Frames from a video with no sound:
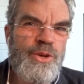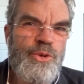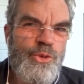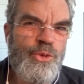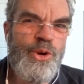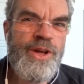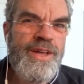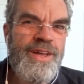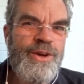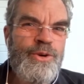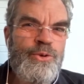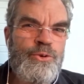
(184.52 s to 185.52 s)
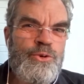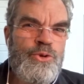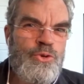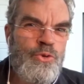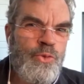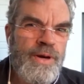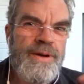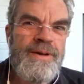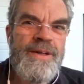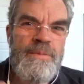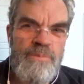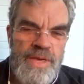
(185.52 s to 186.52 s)
ou
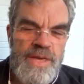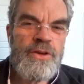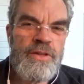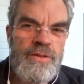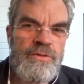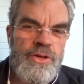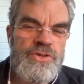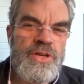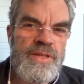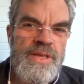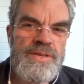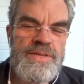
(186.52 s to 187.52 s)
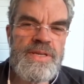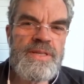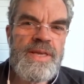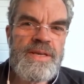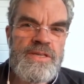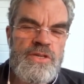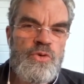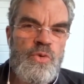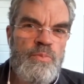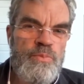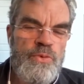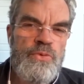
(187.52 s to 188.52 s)
bien qu'il y a certains de ces textes qui
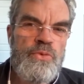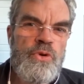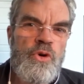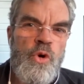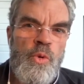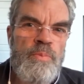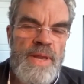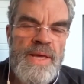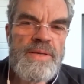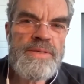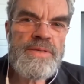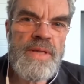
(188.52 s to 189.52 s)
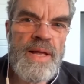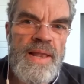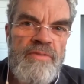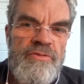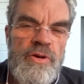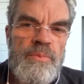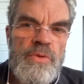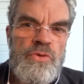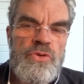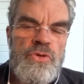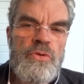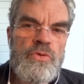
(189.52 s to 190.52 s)
sont plus complexes dans la forme et tout
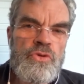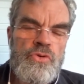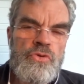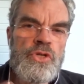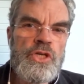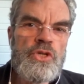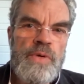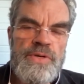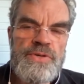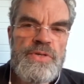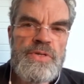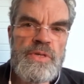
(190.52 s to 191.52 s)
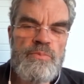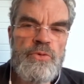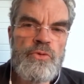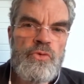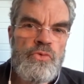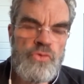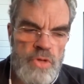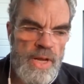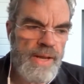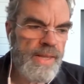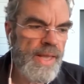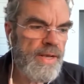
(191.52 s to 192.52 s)
ça, ceux que j'ai choisis, c'est plutôt du
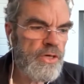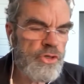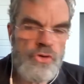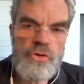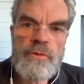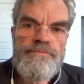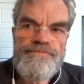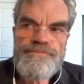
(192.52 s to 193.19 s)
langage de,